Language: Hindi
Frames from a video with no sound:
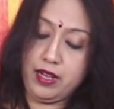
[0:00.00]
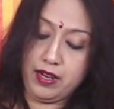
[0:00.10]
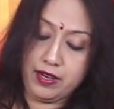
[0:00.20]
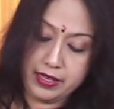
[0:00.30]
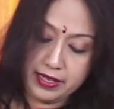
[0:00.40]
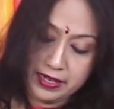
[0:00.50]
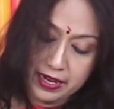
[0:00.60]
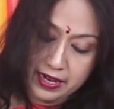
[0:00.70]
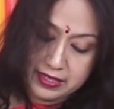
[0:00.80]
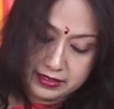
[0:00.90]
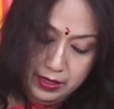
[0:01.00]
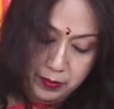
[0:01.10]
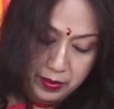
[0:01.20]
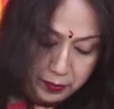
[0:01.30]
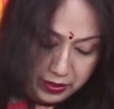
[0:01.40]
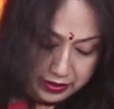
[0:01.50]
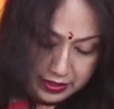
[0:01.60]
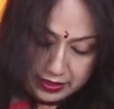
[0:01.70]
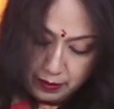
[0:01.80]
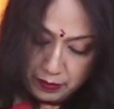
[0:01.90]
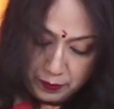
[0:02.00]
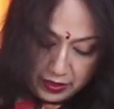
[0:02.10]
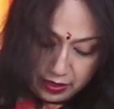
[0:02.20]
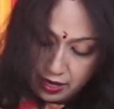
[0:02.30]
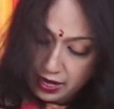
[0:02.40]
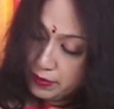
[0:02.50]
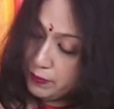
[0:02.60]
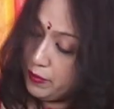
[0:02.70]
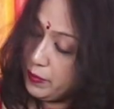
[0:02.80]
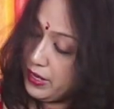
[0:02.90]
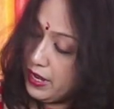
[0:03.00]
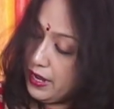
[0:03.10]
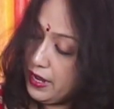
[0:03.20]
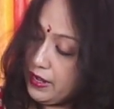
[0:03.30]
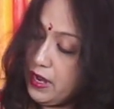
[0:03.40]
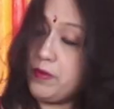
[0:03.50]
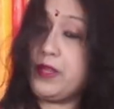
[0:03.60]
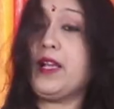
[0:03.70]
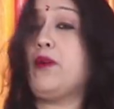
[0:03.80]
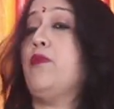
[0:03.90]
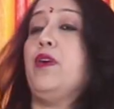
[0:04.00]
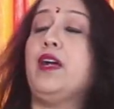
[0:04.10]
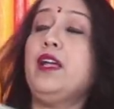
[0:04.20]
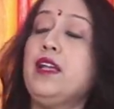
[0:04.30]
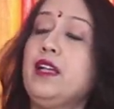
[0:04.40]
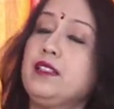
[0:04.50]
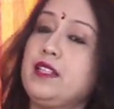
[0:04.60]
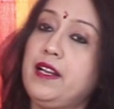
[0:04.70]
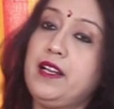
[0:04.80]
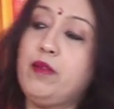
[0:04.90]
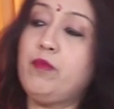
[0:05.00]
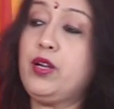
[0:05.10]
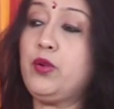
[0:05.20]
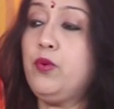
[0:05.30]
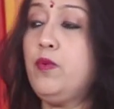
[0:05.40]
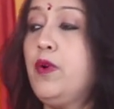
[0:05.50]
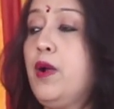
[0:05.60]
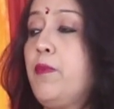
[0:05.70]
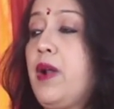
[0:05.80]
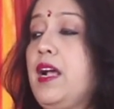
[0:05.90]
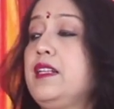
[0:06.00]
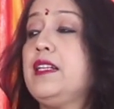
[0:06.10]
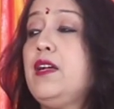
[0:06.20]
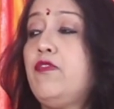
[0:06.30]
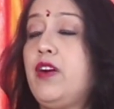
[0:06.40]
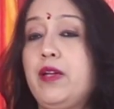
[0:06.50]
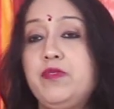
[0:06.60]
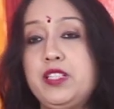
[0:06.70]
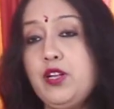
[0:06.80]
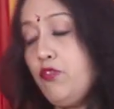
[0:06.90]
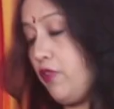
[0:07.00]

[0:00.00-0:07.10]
और ये है इसका बीपी देखिए बीपी के हैंड में भी एक काम किया हुआ है साड़ी नंबर टू प्राइस है फाइव ज़ीरो